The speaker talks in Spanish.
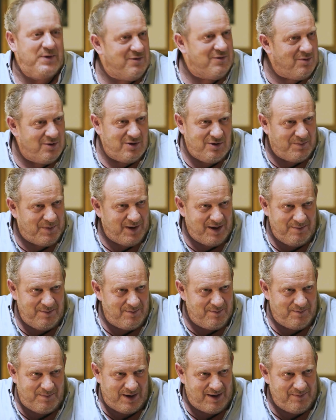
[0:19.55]
es momento para,
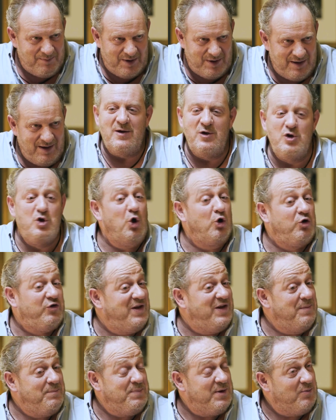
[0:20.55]
emprender. No
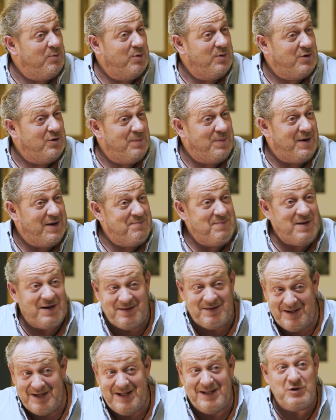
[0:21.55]
siempre es momento para
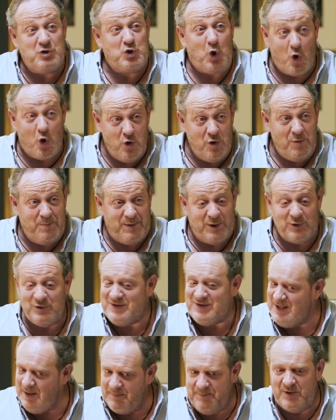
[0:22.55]
invertir en todo, pero
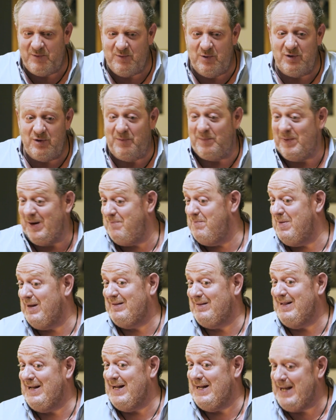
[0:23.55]
siempre es momento para
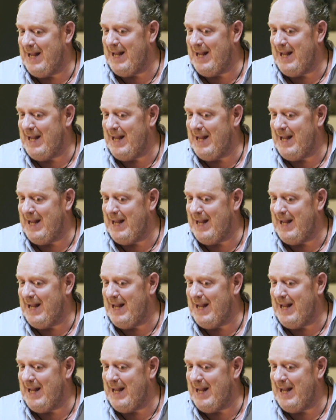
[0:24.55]
invertir en